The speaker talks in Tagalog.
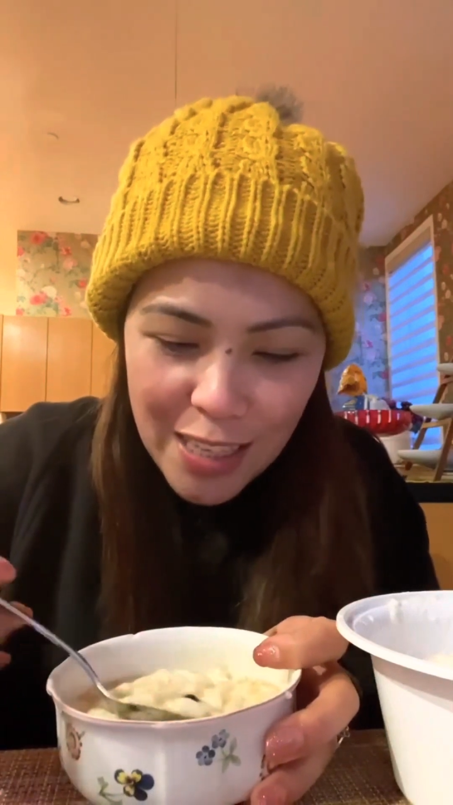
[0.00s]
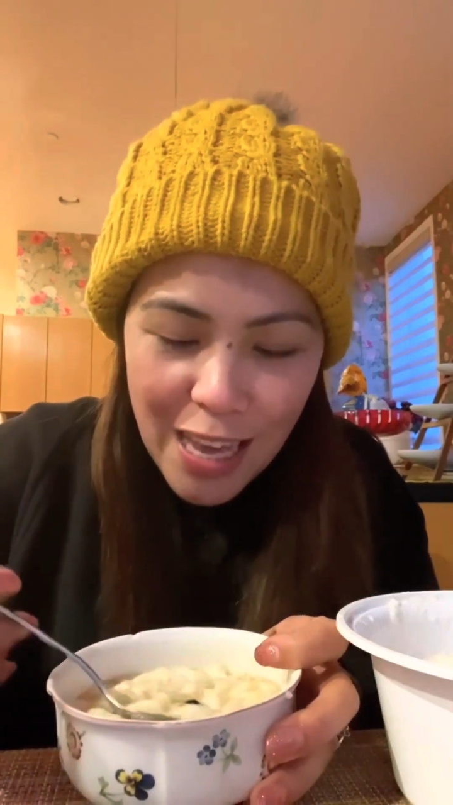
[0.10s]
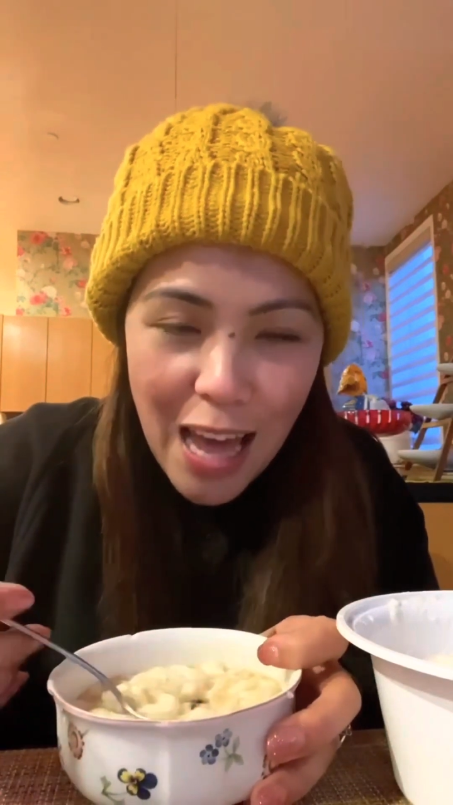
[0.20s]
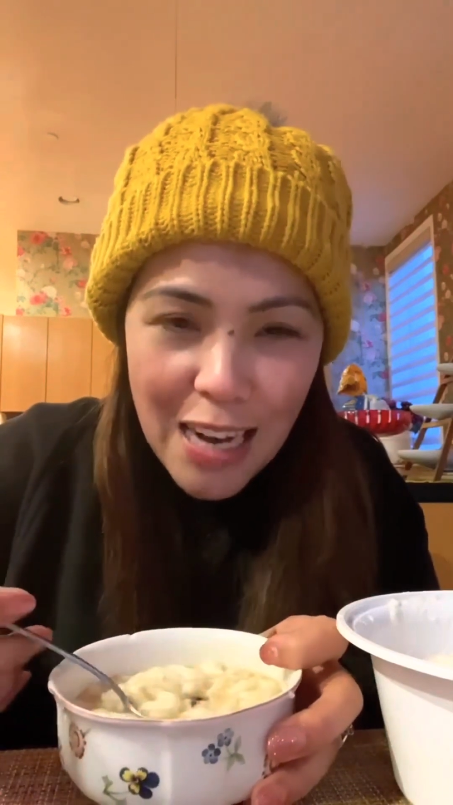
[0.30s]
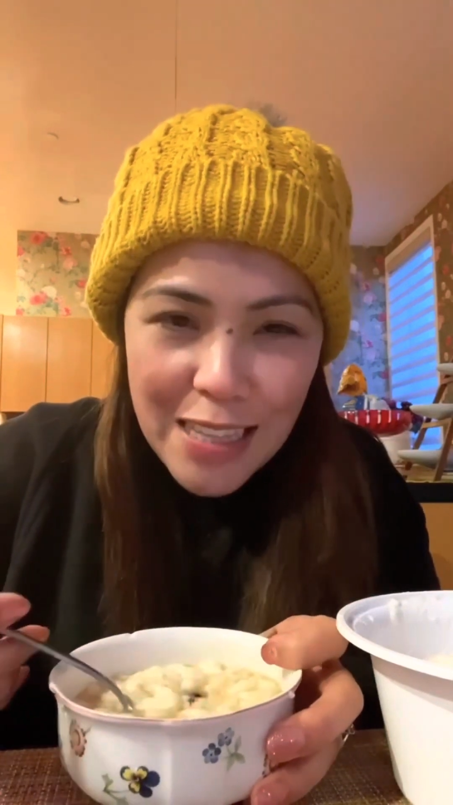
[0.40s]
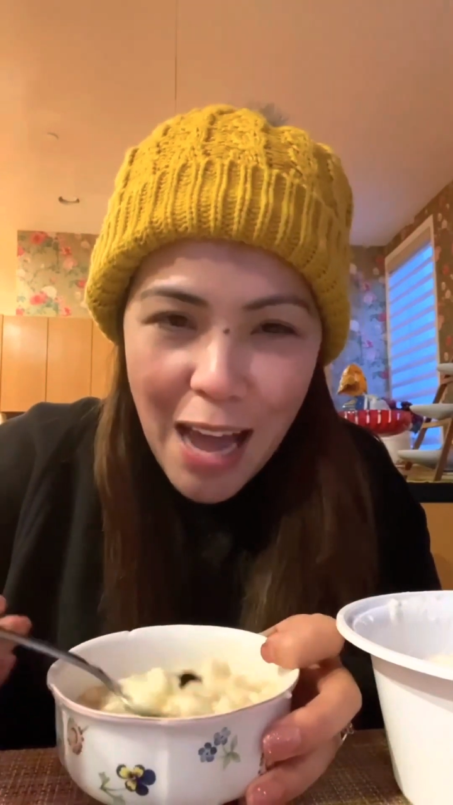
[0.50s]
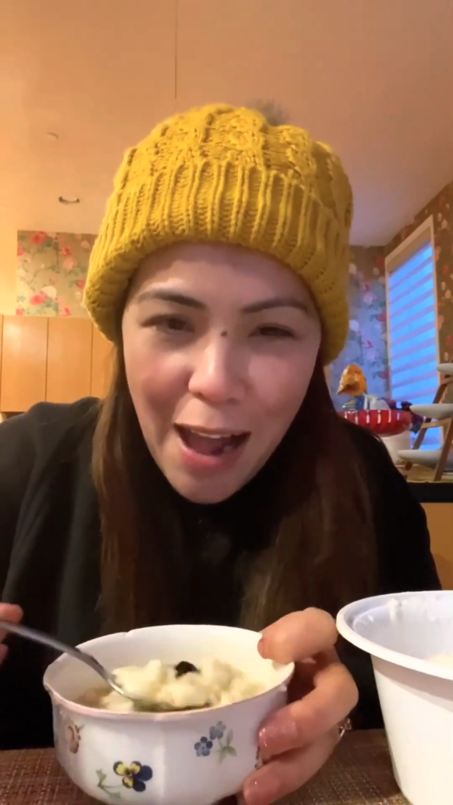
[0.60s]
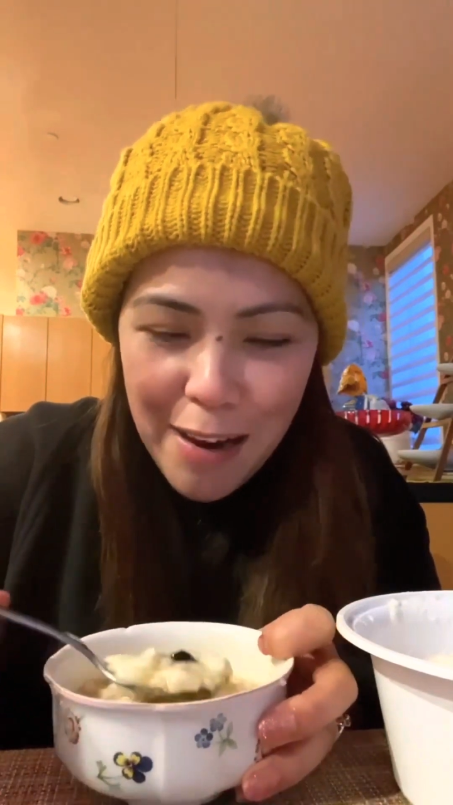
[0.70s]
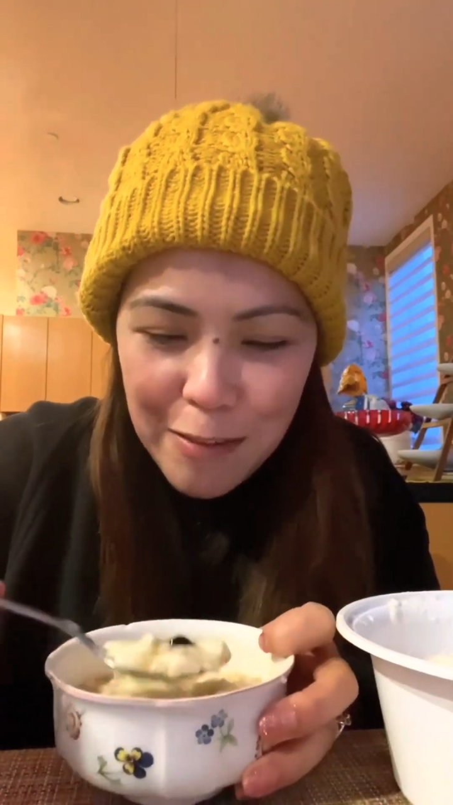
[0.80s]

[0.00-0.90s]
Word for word: Alda.